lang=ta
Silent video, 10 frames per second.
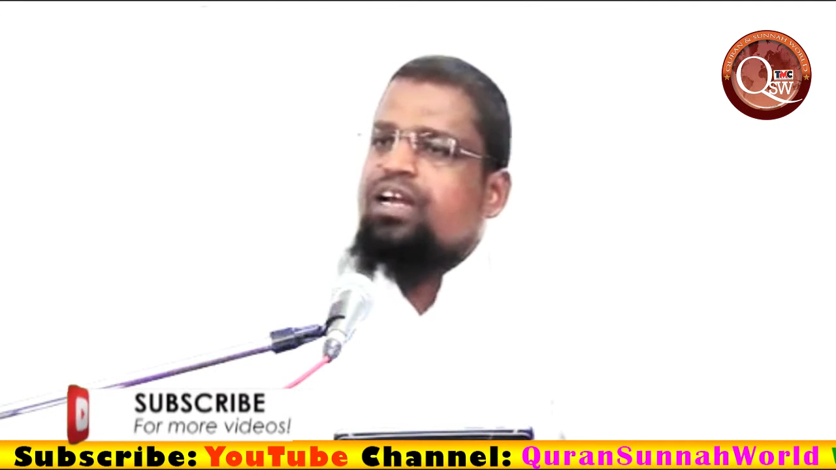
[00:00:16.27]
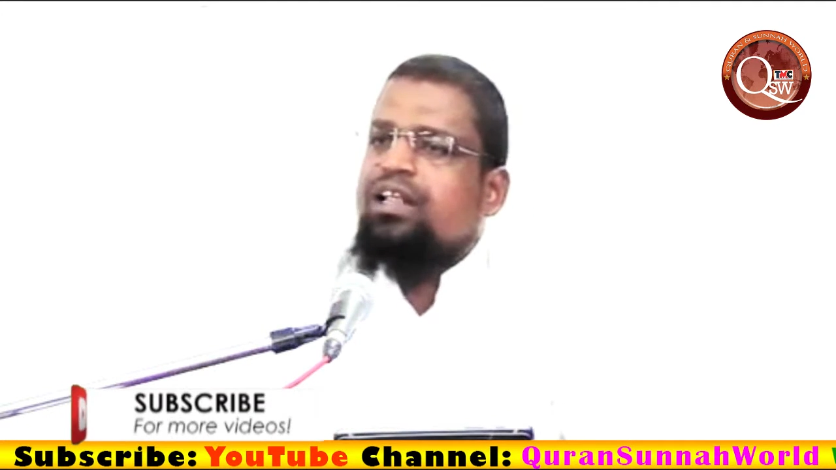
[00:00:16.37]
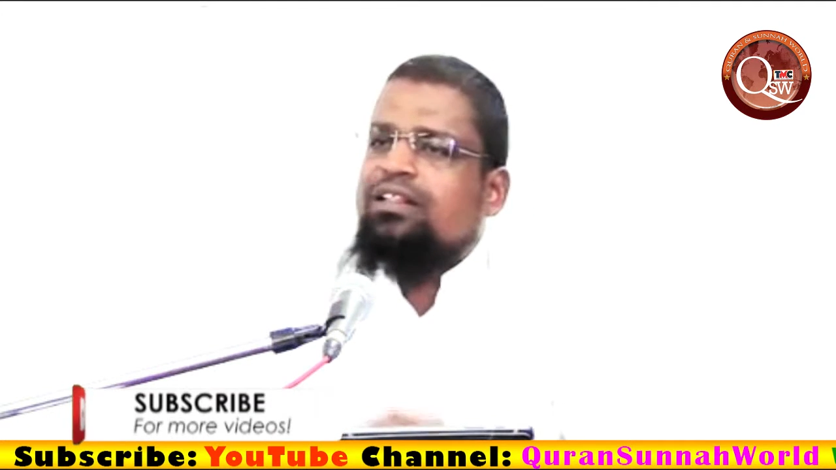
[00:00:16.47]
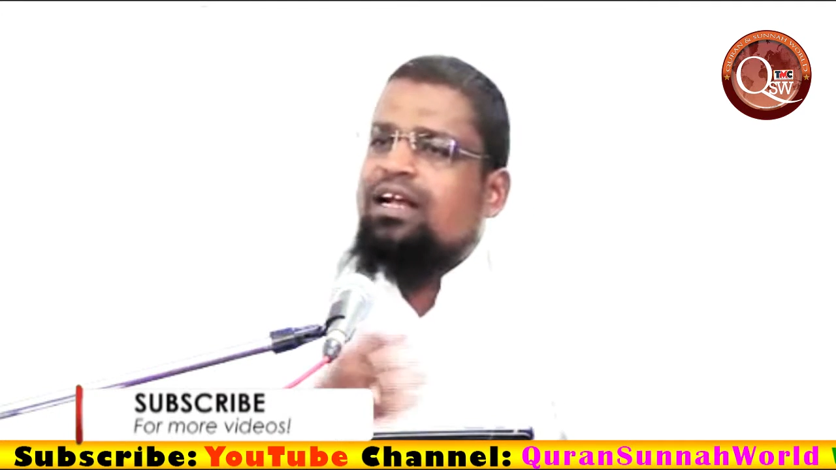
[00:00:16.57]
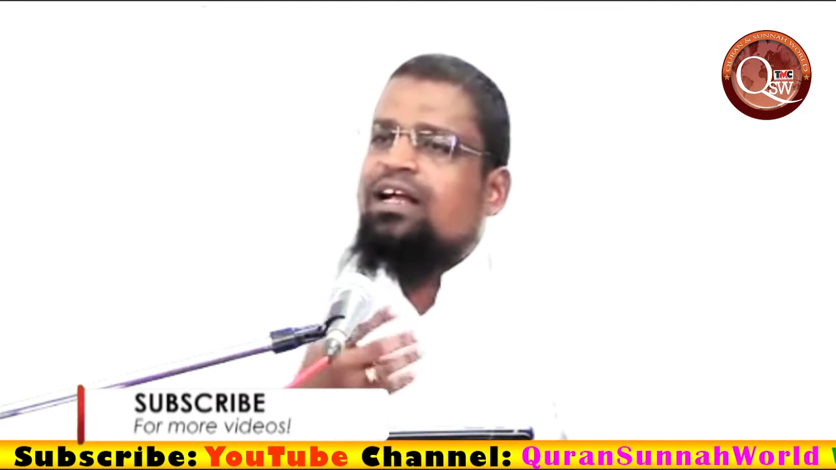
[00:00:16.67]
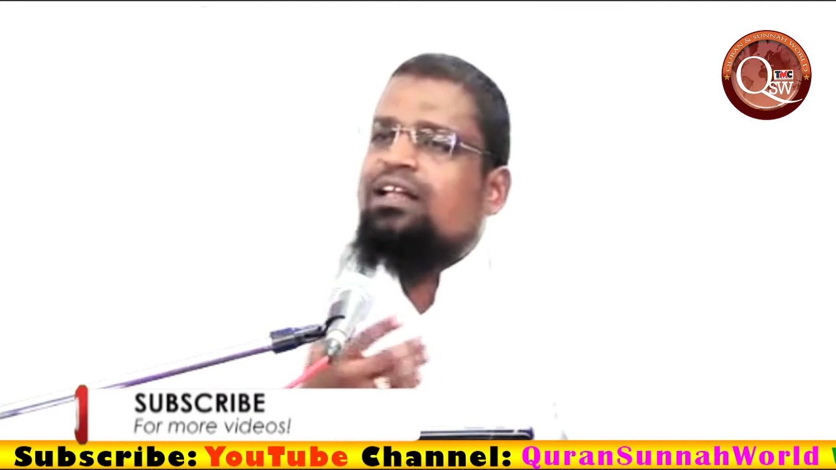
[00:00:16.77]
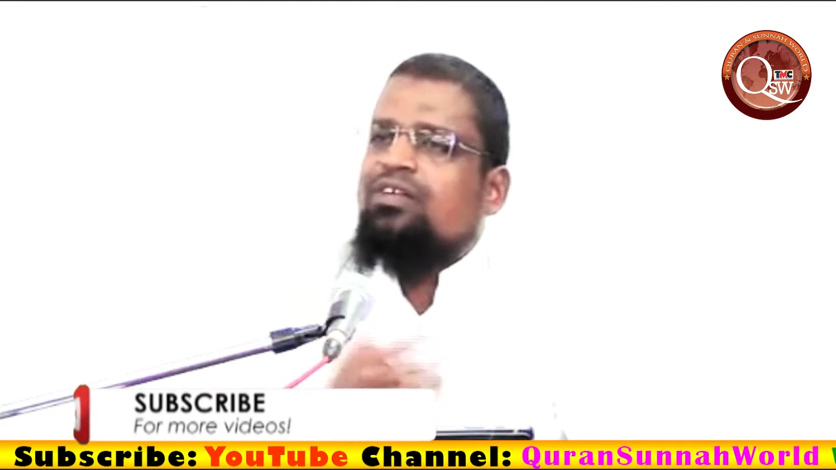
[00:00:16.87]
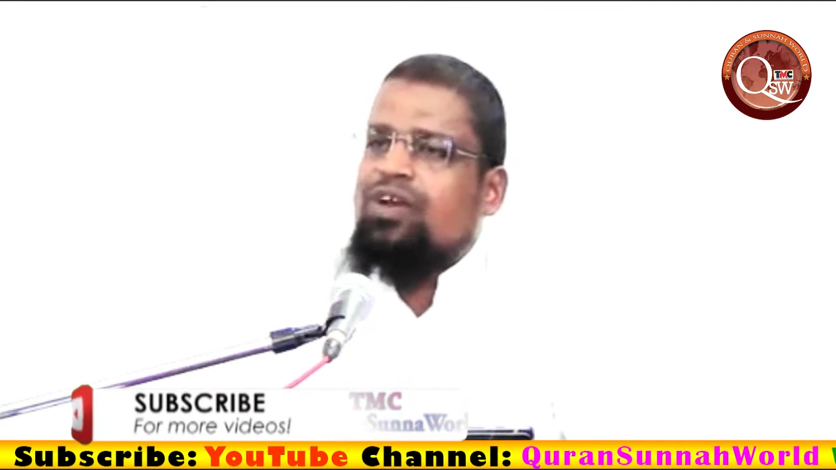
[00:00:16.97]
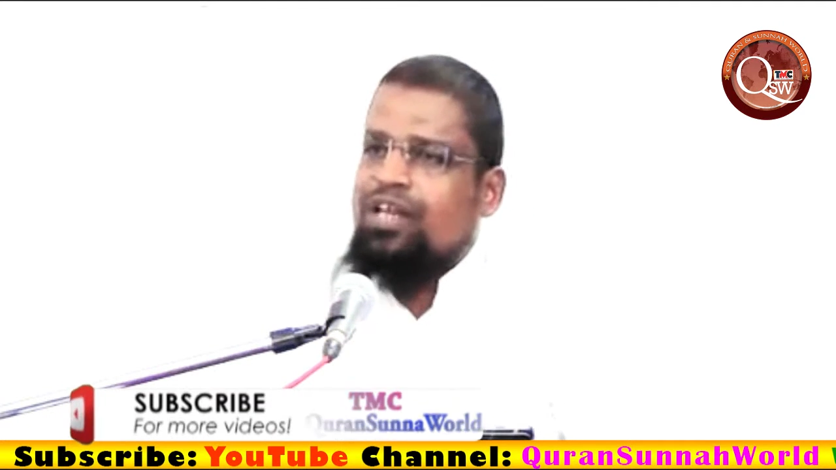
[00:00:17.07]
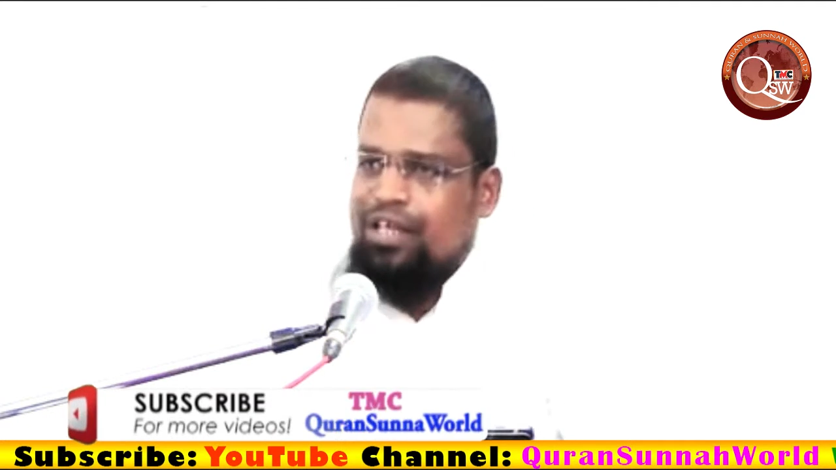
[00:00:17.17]
வீட்டுக்கு தான்
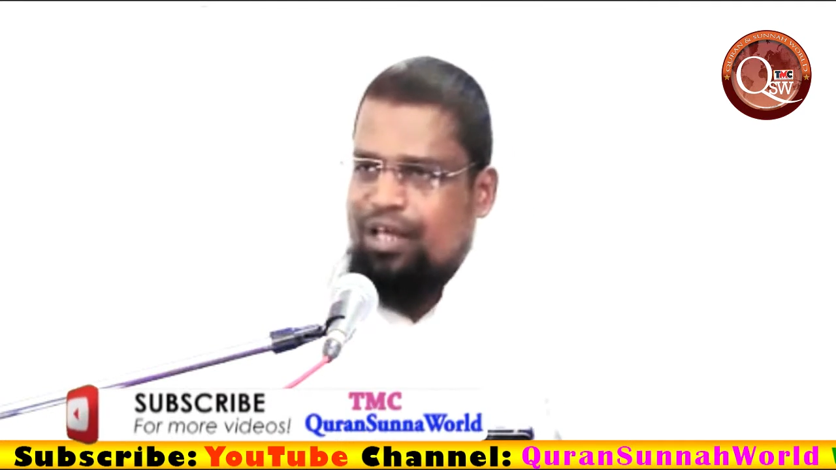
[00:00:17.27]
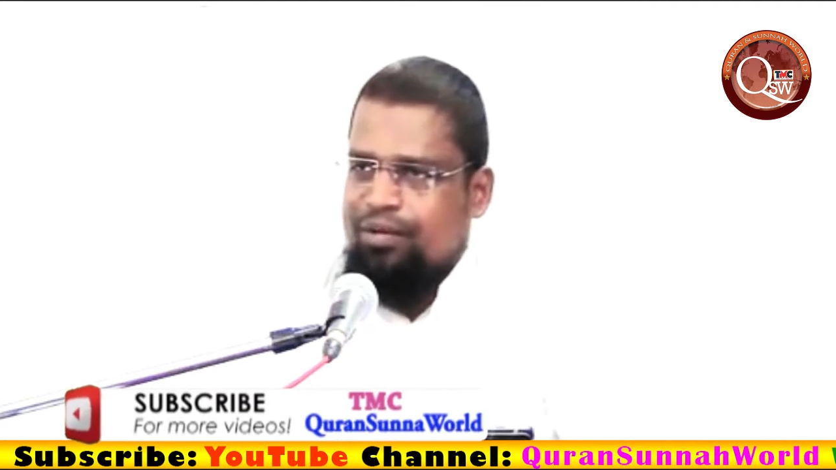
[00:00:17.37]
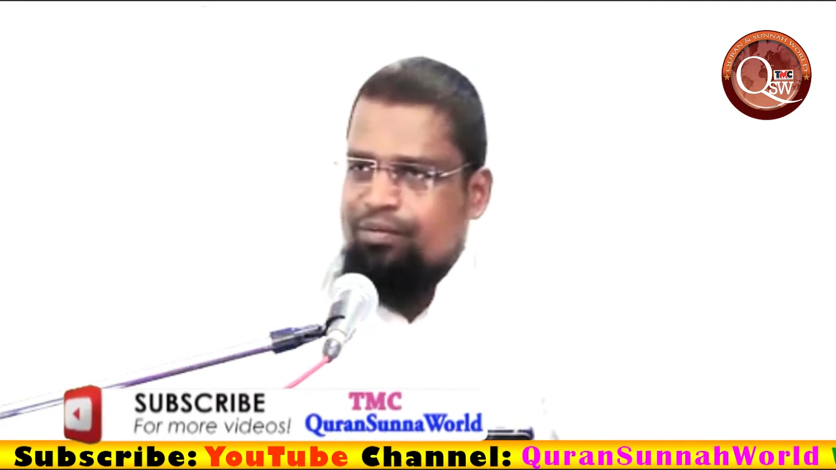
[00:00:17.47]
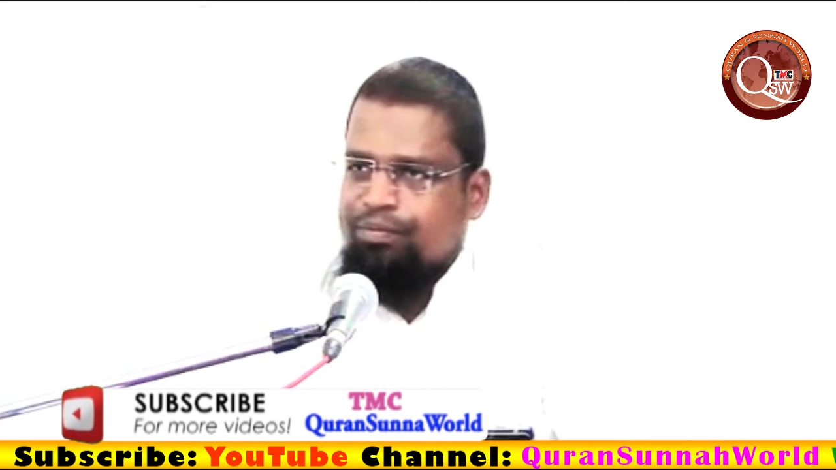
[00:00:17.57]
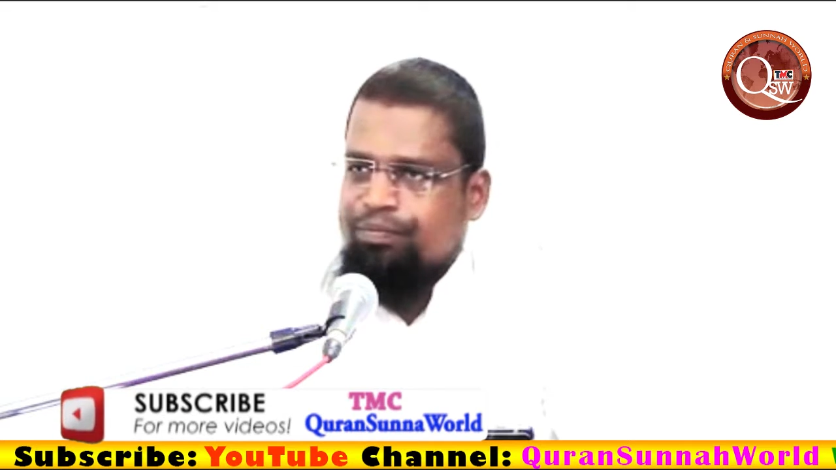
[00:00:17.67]
கதவு இல்லையே